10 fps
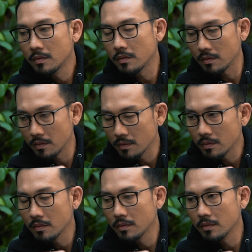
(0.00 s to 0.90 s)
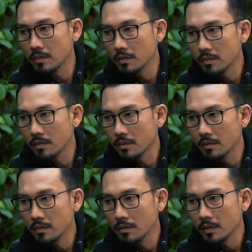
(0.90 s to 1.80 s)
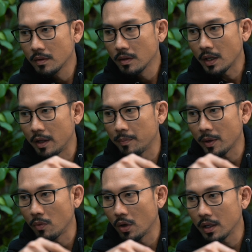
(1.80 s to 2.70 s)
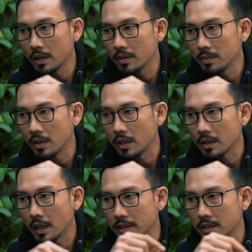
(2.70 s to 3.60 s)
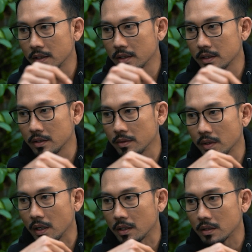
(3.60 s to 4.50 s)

Mm-hmm. Contoh. Uh, kayak eh, hiperbola gitu bukan? Kayak bukan, bukan. gitu bukan?